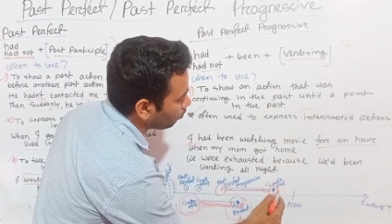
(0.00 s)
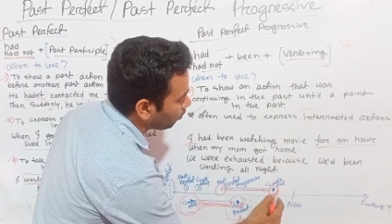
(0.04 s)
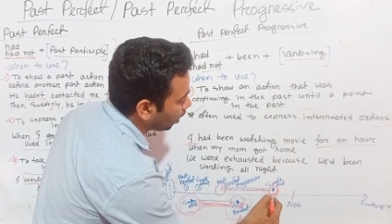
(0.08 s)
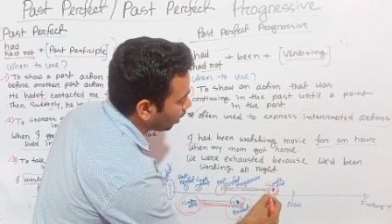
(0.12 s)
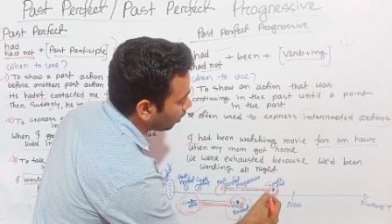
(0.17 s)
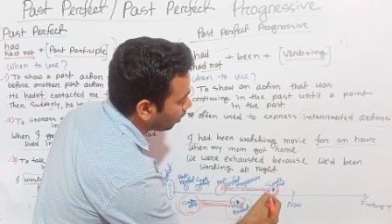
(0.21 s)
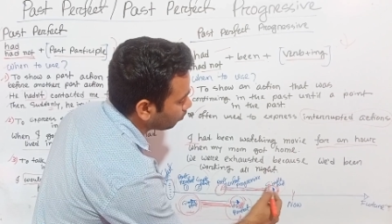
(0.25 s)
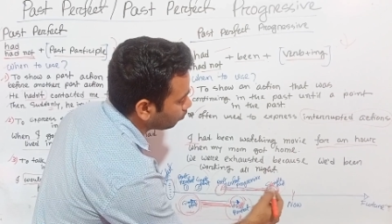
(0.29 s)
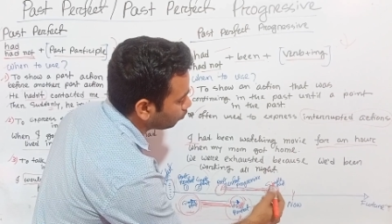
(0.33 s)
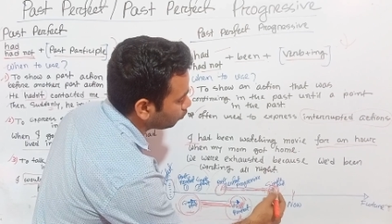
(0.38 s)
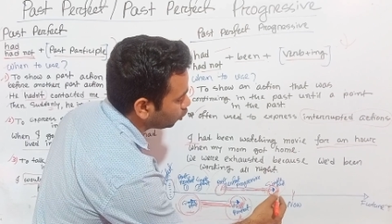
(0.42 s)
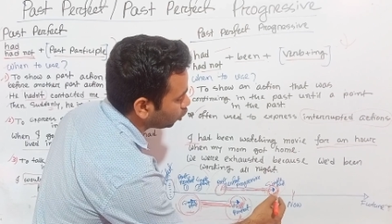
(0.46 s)

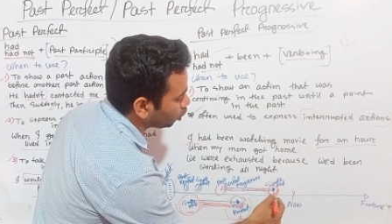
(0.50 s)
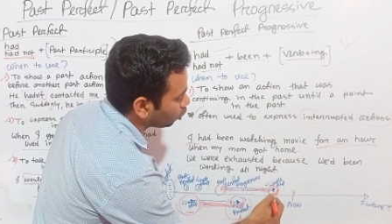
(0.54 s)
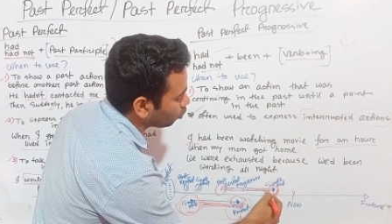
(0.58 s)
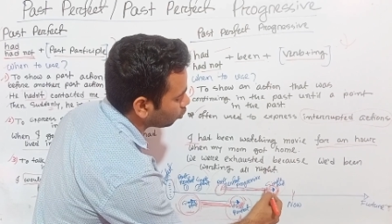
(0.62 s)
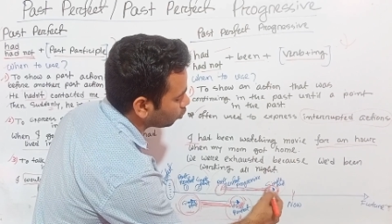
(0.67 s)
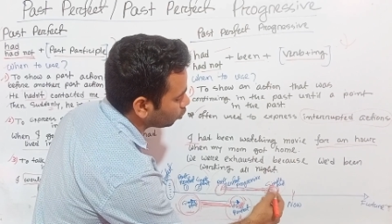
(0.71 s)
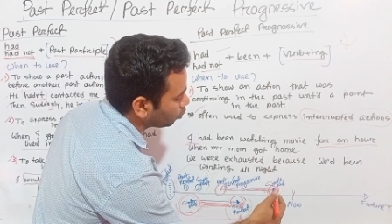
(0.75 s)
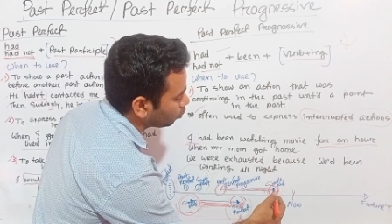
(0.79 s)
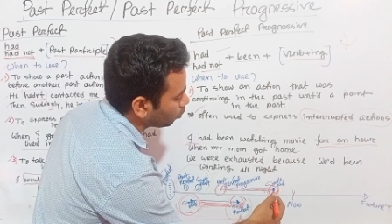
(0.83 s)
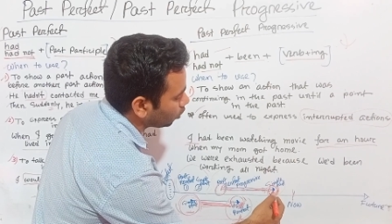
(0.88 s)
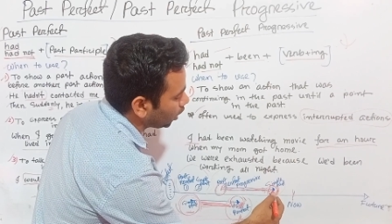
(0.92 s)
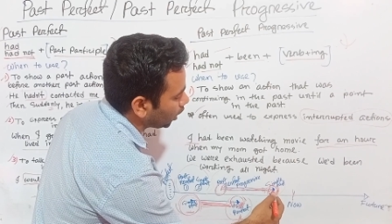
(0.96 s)
মাম
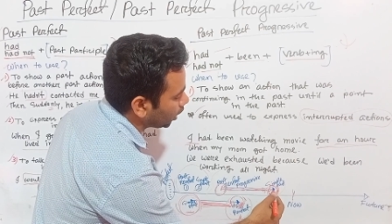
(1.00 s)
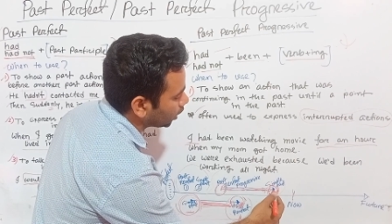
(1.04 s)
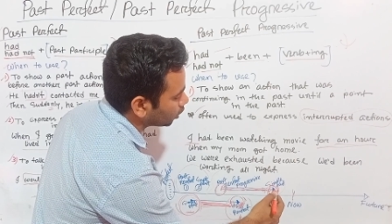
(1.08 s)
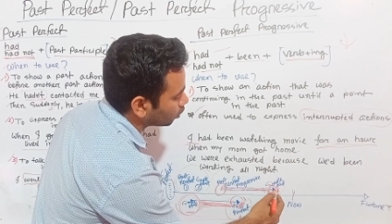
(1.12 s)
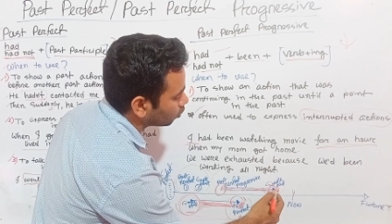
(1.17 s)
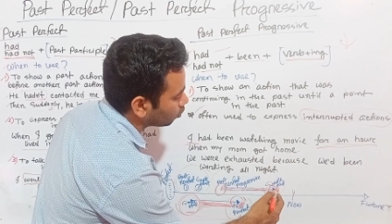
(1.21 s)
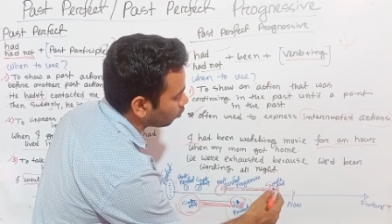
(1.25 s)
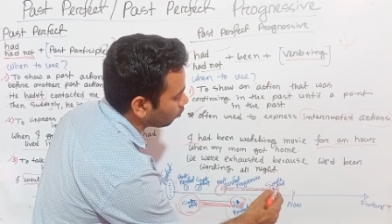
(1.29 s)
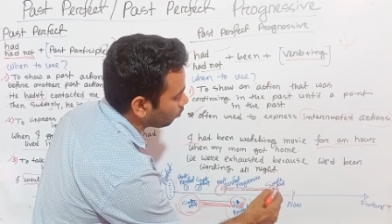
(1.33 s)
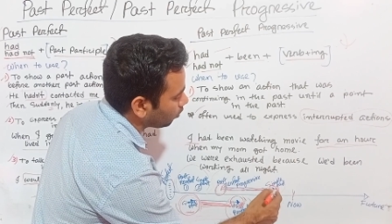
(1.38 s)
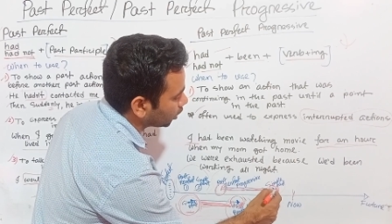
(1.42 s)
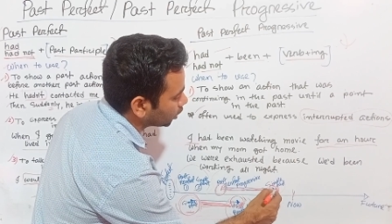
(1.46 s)
যখন চলে
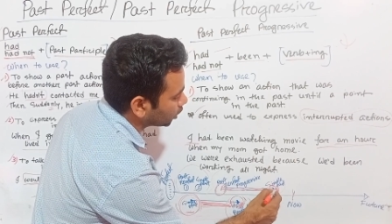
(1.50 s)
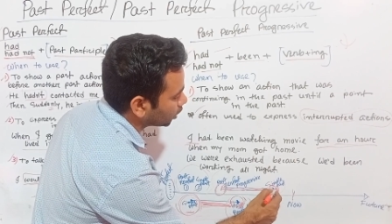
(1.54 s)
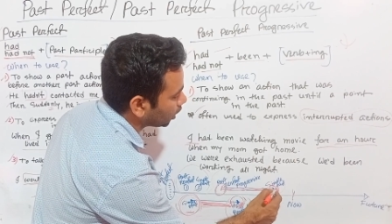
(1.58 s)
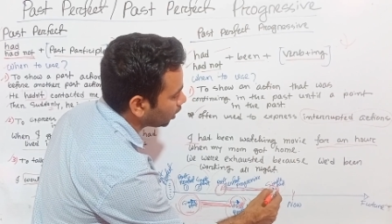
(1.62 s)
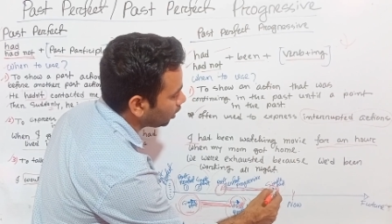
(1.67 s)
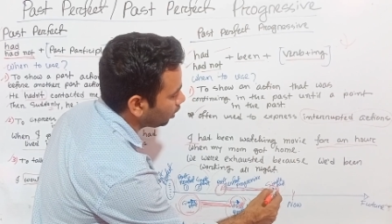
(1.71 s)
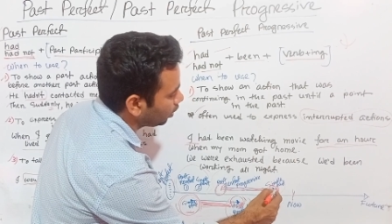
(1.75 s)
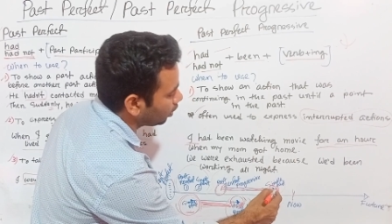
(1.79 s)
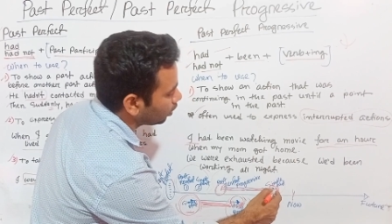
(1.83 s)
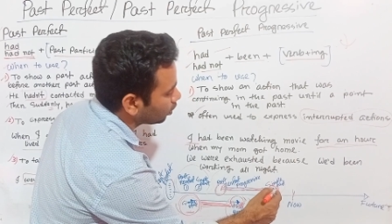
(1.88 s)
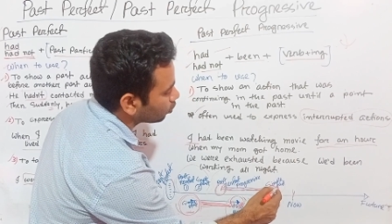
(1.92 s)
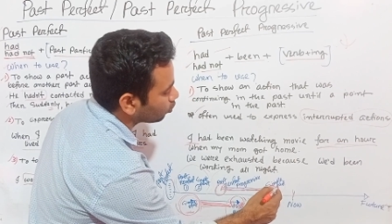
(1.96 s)
আসলো
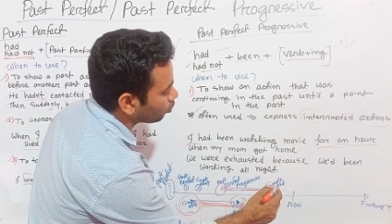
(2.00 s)
বাসায়